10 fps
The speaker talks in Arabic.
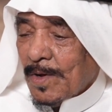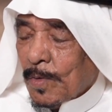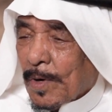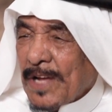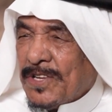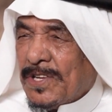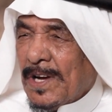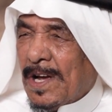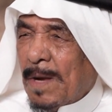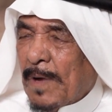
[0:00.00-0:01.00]

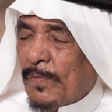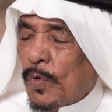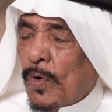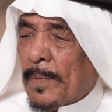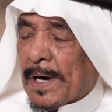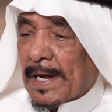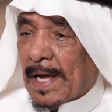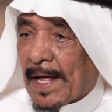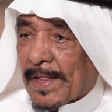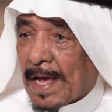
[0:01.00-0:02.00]
يرسخ المفهوم
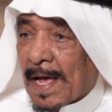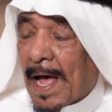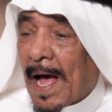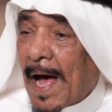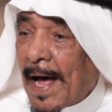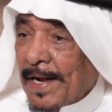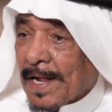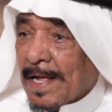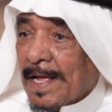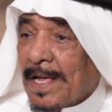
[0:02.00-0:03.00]
الرياضي
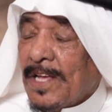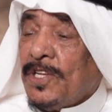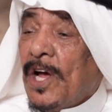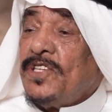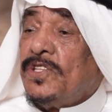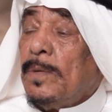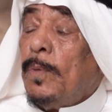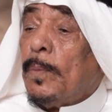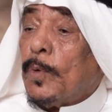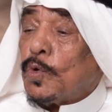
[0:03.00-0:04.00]
أن
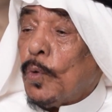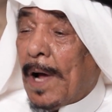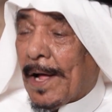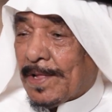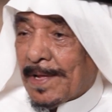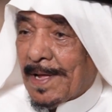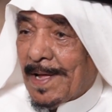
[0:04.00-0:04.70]
يجذب البطولات